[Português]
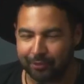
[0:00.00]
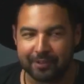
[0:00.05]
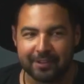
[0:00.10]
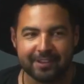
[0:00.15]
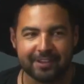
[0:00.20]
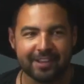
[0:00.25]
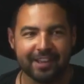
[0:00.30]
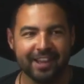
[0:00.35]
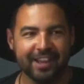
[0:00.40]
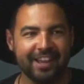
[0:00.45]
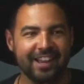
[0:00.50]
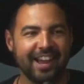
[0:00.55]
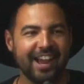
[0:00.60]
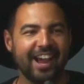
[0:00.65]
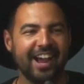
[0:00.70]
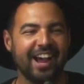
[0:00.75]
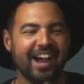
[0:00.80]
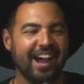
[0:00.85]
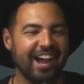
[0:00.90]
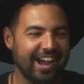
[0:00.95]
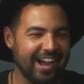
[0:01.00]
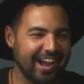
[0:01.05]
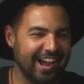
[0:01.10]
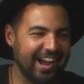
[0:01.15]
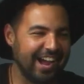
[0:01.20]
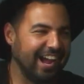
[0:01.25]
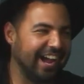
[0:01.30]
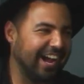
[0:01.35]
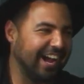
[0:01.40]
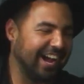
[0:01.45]
Ô, Aí é
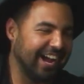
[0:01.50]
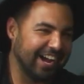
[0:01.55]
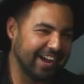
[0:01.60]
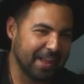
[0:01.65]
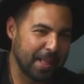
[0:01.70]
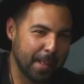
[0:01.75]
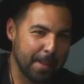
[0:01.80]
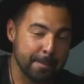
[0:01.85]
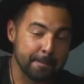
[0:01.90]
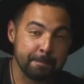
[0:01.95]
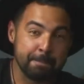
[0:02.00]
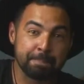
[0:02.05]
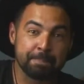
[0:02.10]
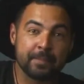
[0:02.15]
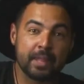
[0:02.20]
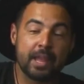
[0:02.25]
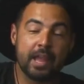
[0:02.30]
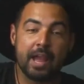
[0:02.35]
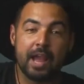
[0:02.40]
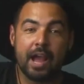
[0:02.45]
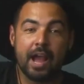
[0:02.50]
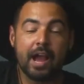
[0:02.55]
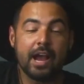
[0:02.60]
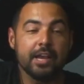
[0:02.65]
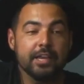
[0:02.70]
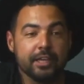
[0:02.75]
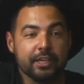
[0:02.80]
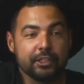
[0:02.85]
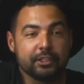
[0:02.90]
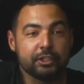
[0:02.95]
muita moral, hein, velho?
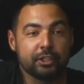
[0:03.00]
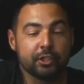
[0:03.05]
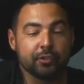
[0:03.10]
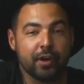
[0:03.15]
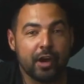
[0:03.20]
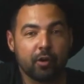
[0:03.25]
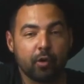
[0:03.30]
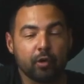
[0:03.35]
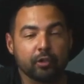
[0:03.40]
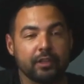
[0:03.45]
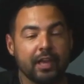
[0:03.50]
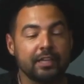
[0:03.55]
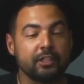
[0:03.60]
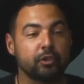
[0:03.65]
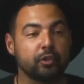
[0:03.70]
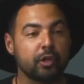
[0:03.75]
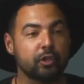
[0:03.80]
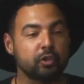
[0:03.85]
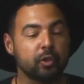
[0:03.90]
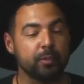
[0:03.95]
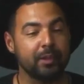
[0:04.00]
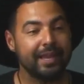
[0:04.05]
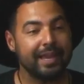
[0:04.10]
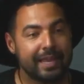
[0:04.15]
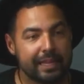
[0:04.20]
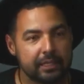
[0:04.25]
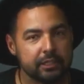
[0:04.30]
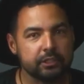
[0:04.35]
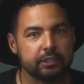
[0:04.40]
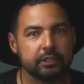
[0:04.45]
E Gil vai contar a história sobre
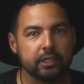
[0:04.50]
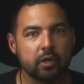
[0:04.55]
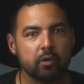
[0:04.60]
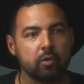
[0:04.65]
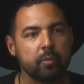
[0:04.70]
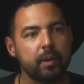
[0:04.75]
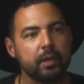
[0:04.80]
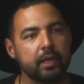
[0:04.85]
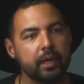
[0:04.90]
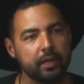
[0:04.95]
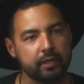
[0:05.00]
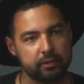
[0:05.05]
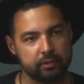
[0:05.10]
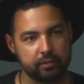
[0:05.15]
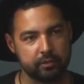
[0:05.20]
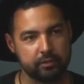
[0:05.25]
religião, como é que é isso?